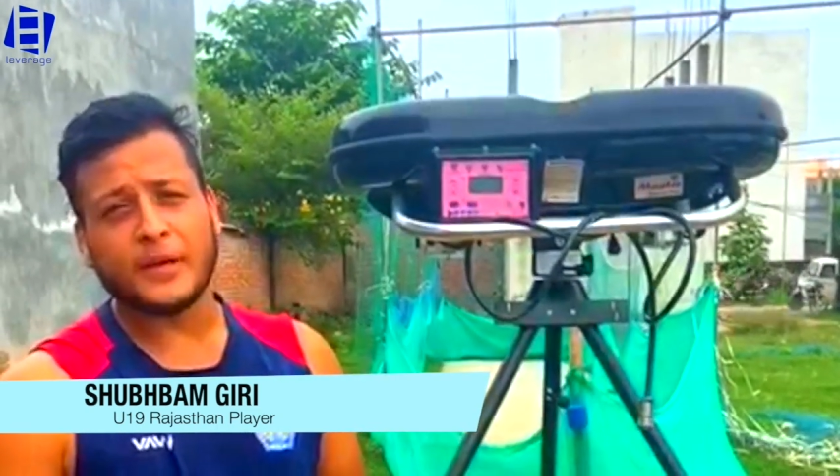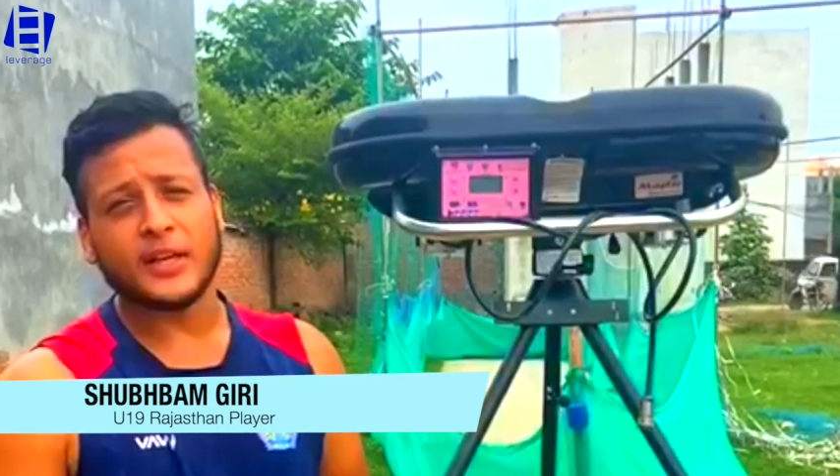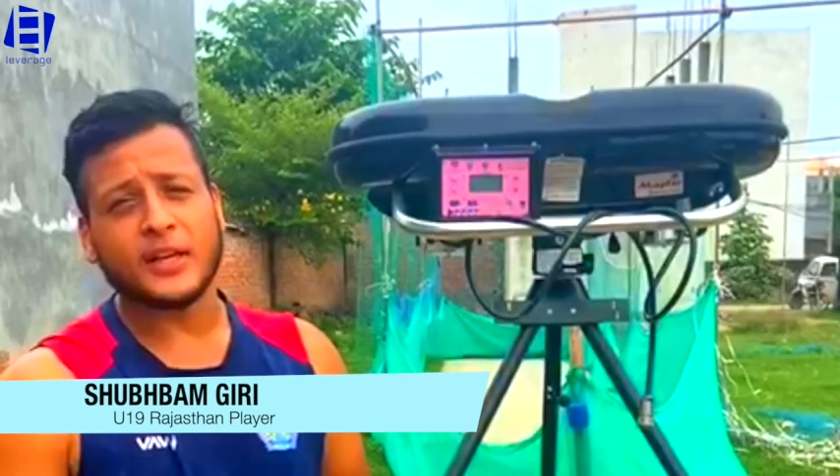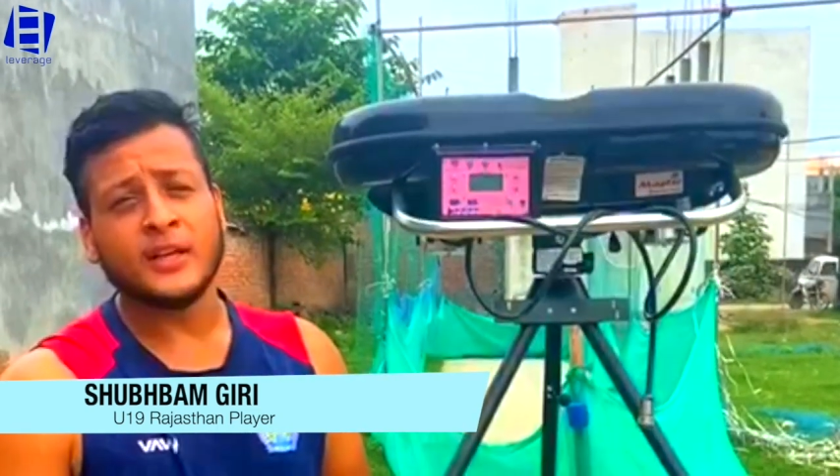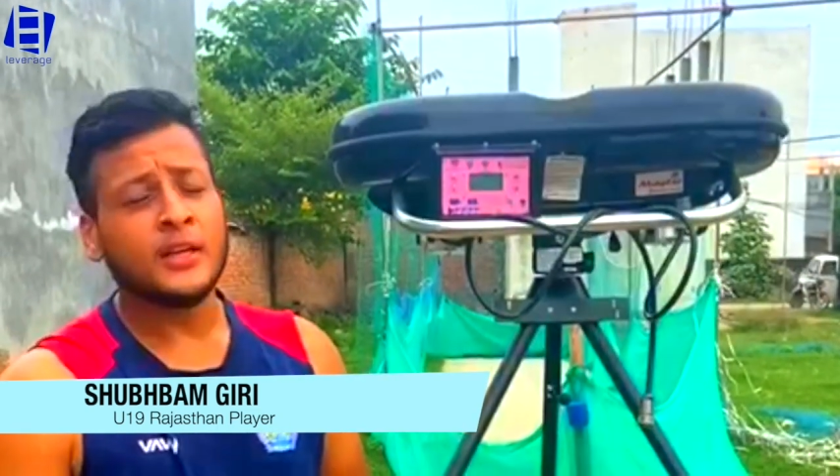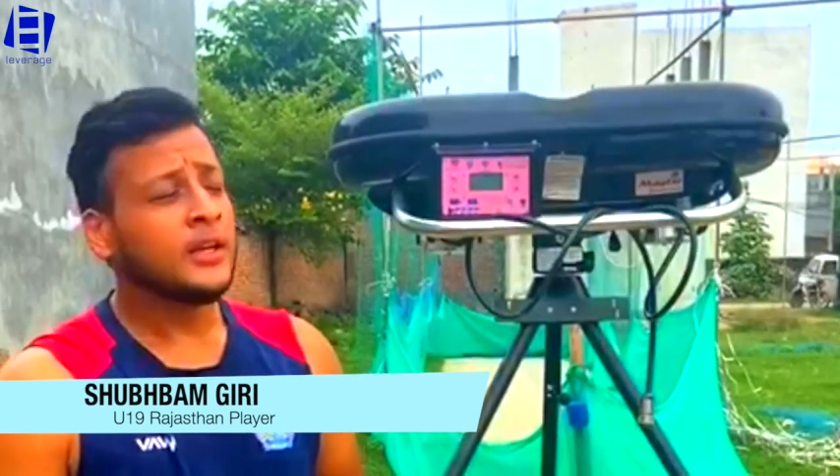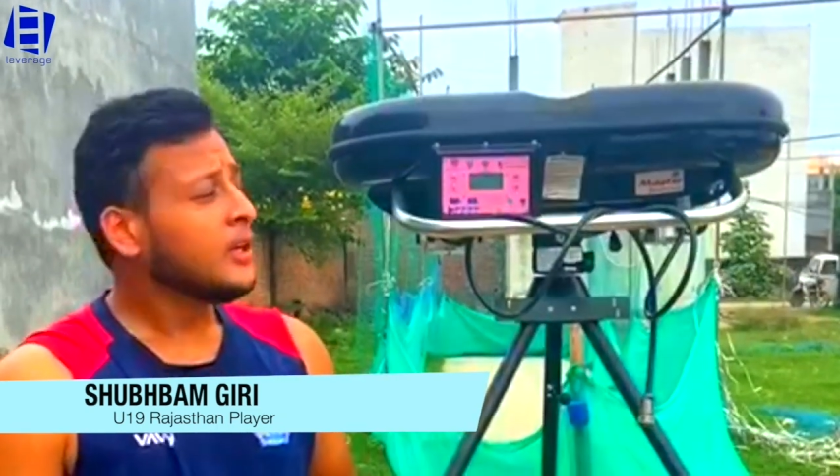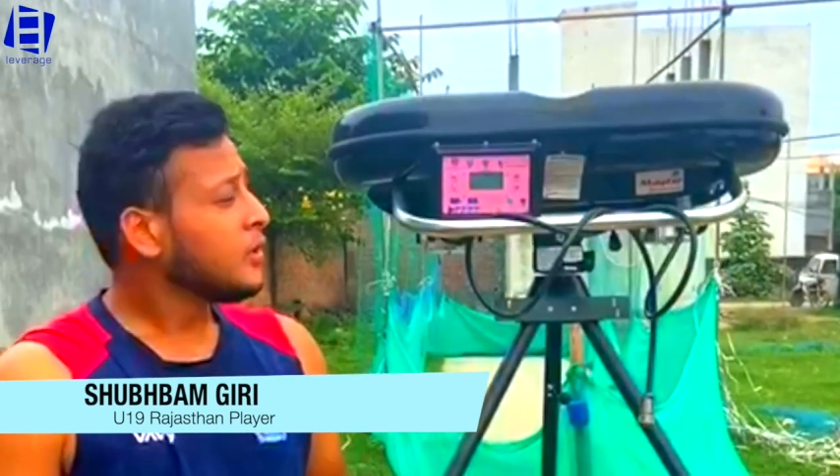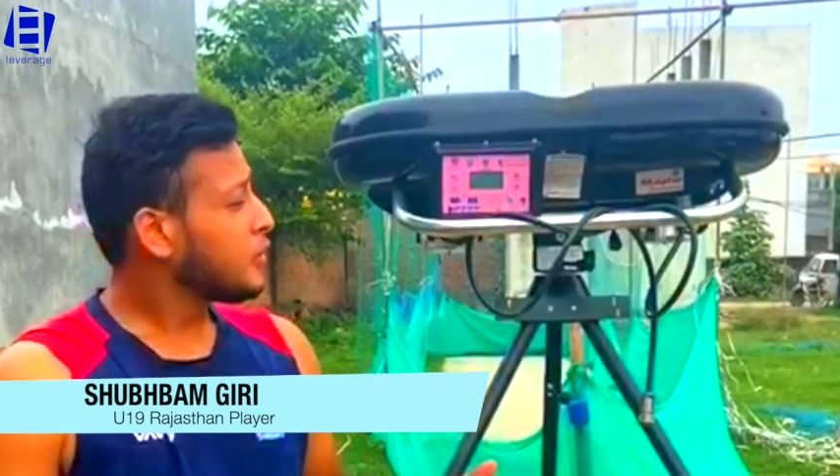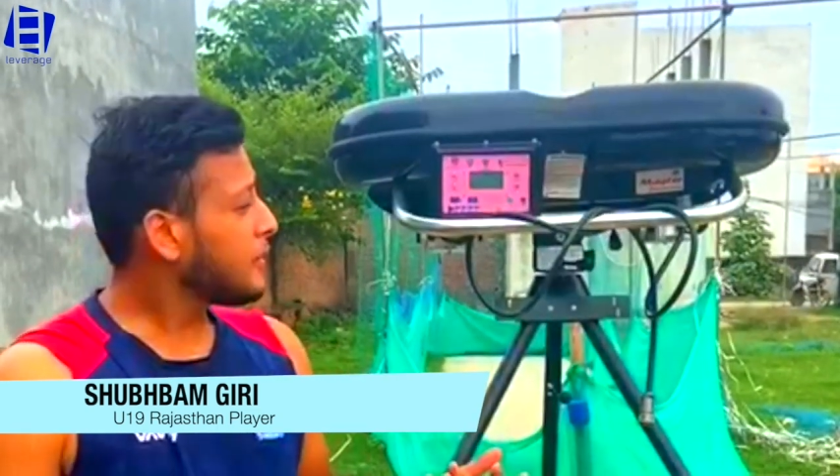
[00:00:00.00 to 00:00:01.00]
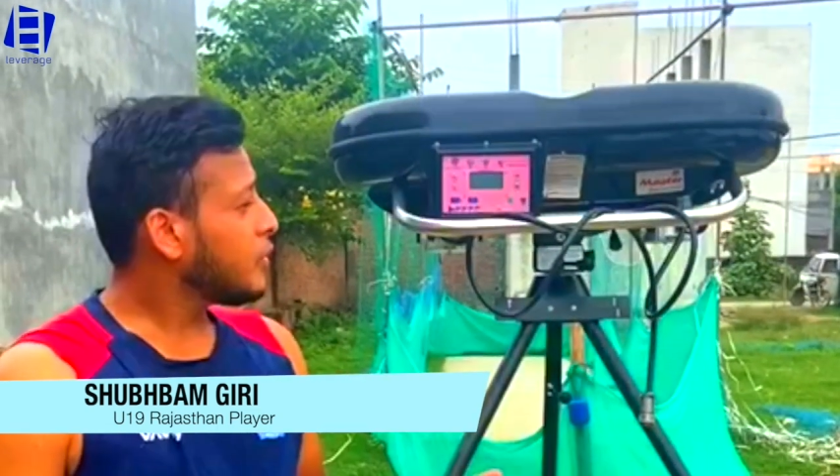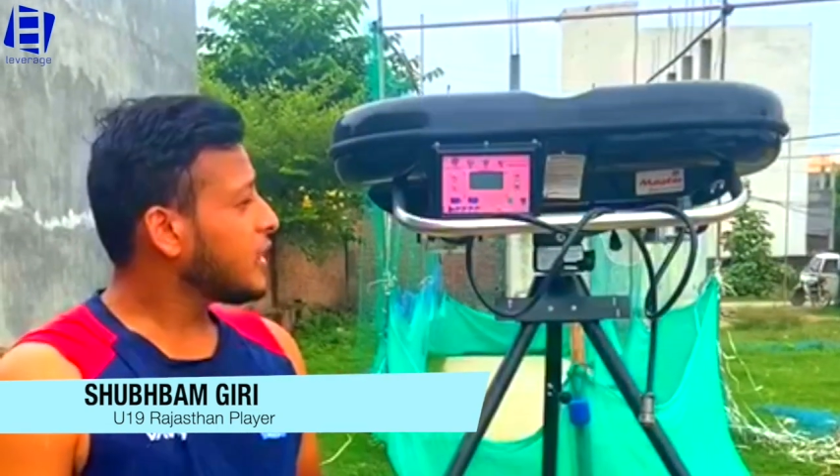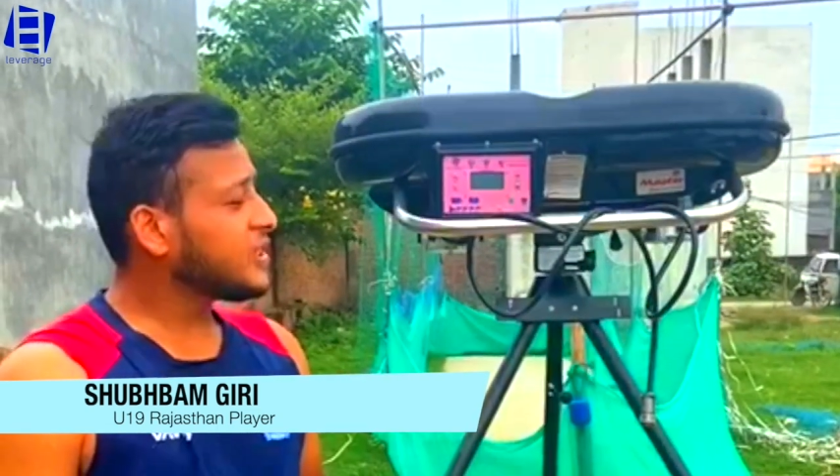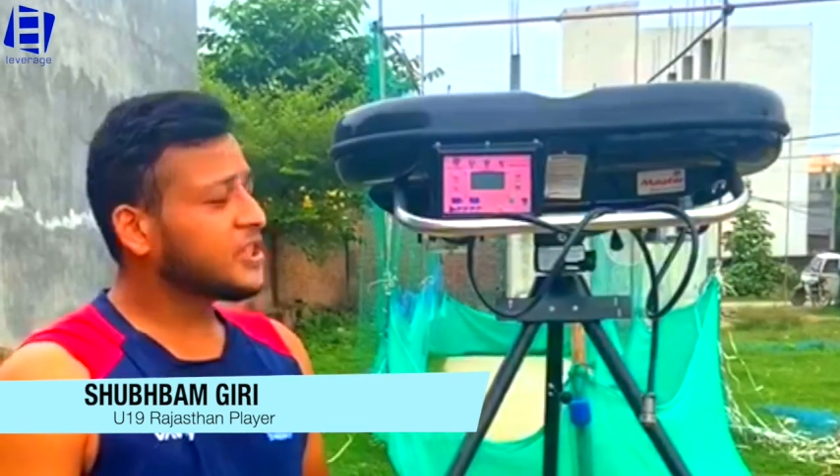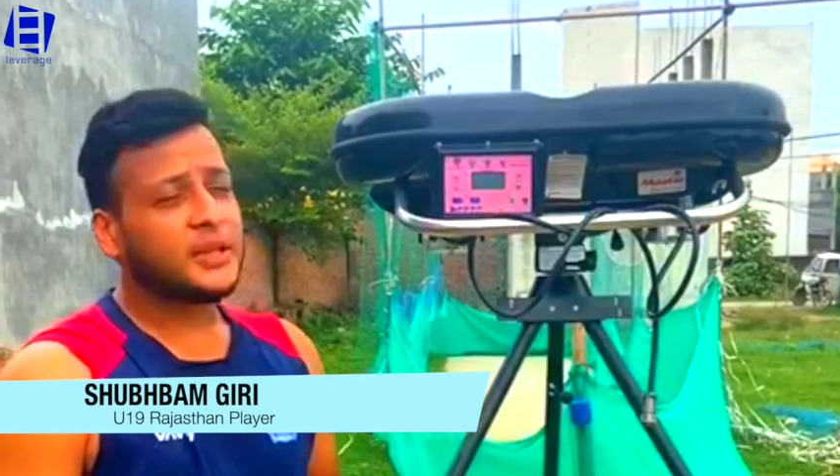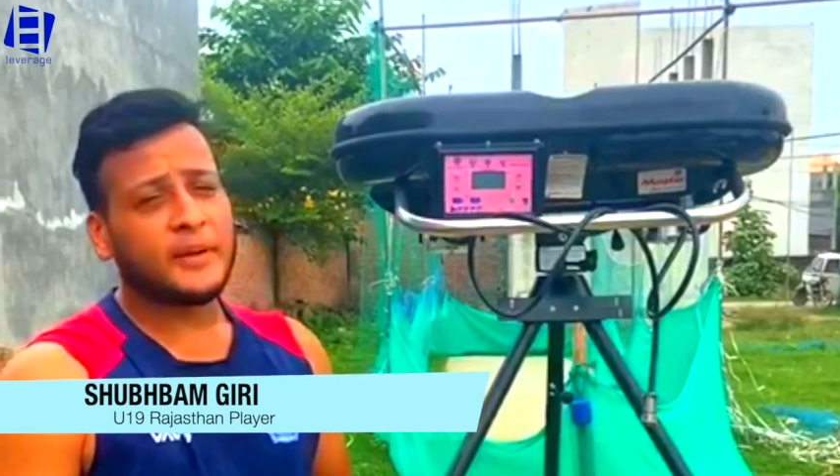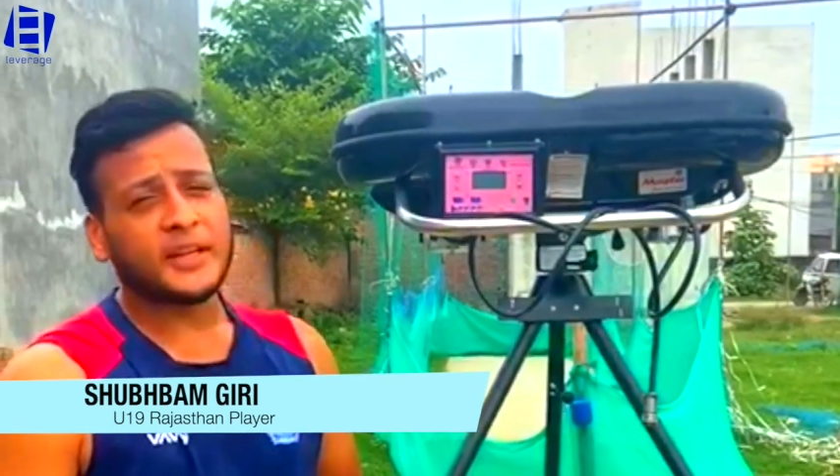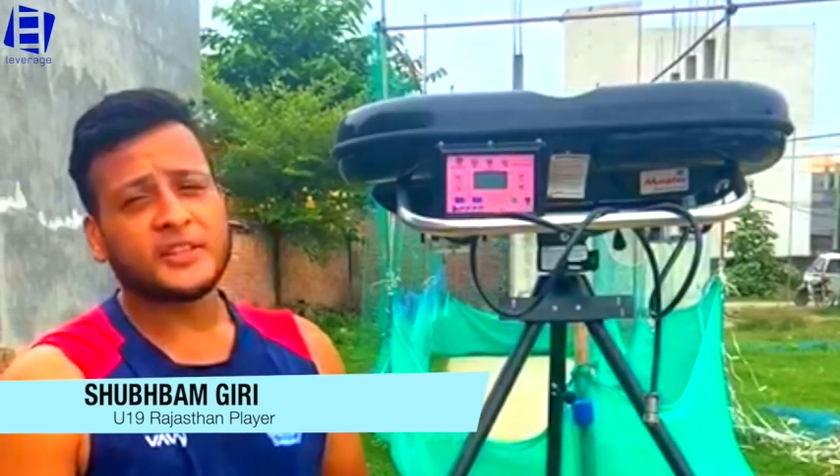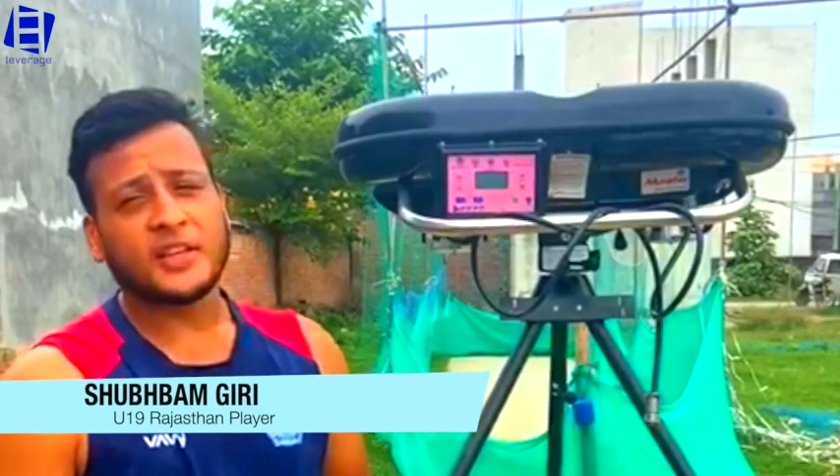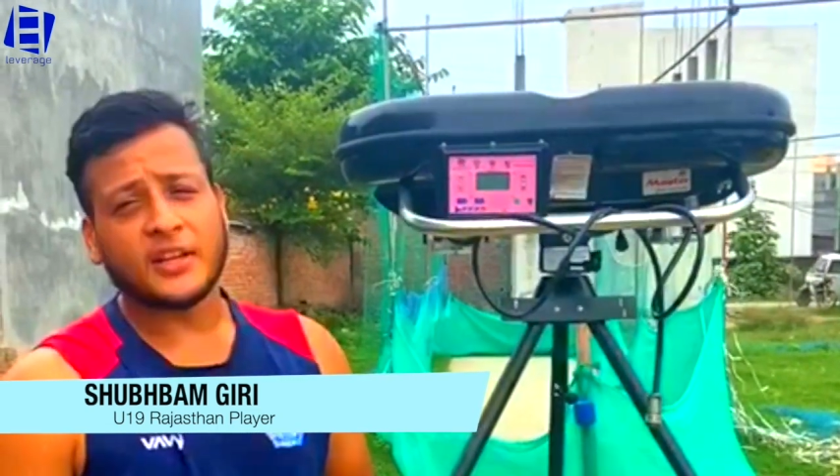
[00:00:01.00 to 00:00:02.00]
पा रहा है तो ये बहुत अच्छी है
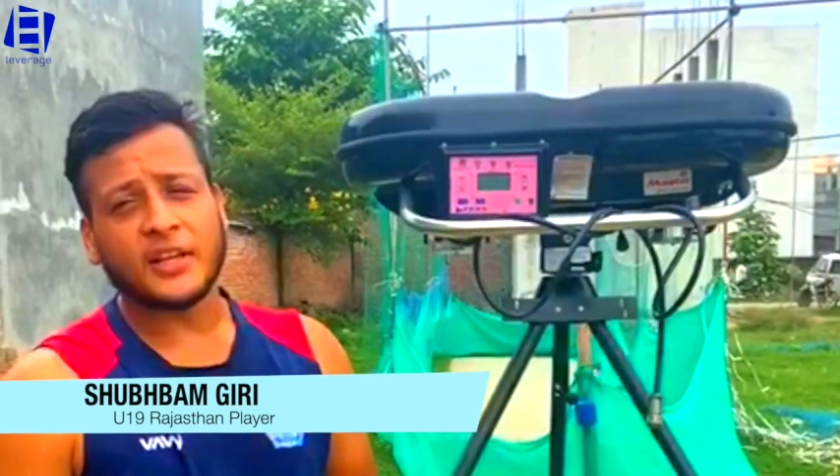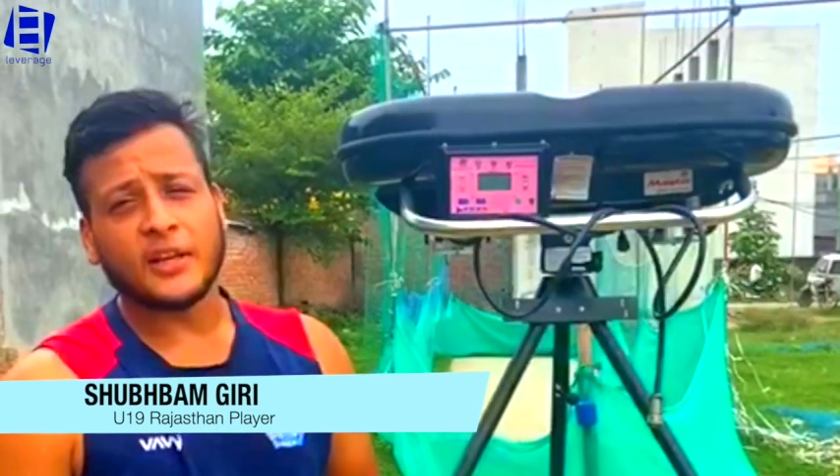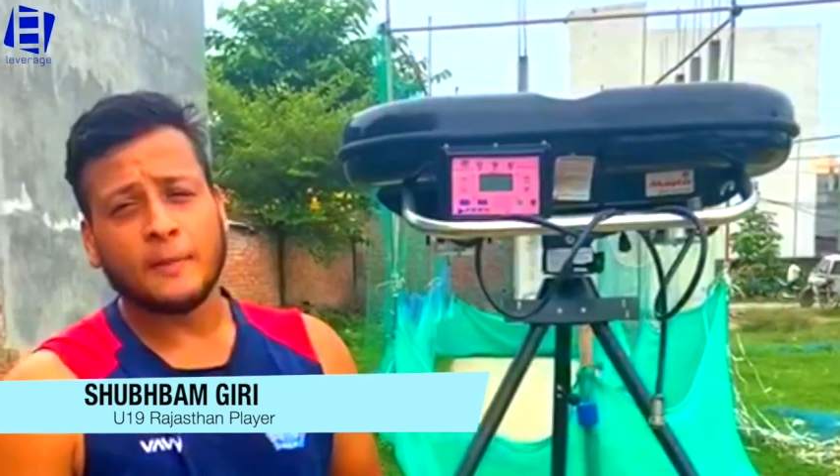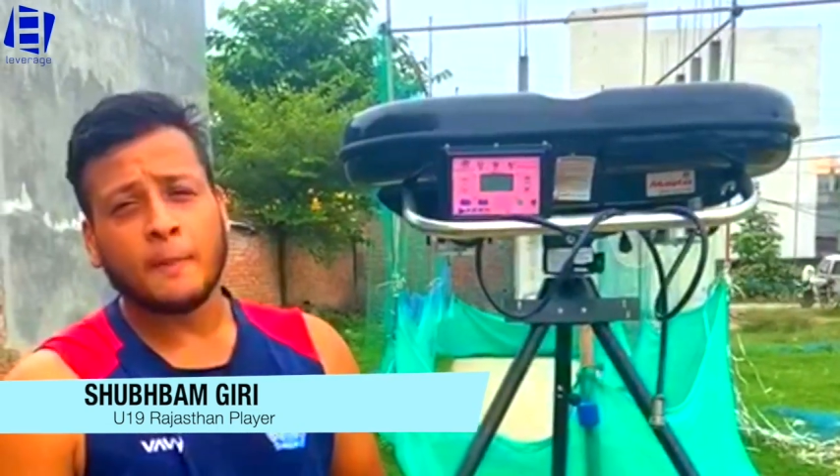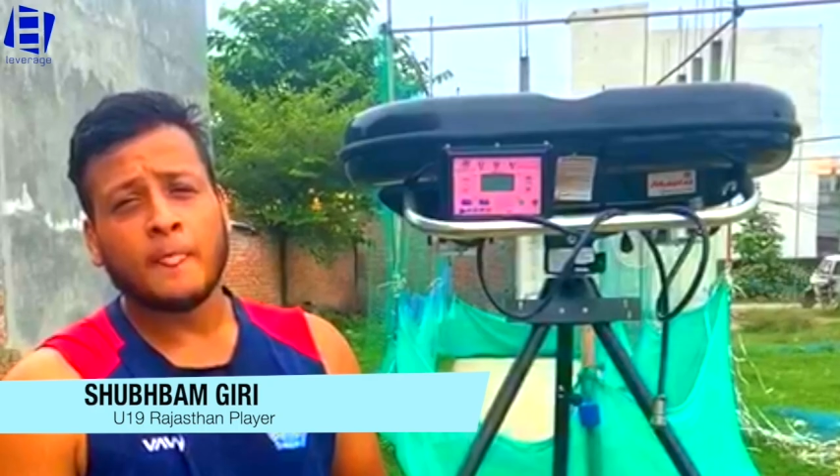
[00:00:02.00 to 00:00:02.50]
प्रैक्टिस करने के लिए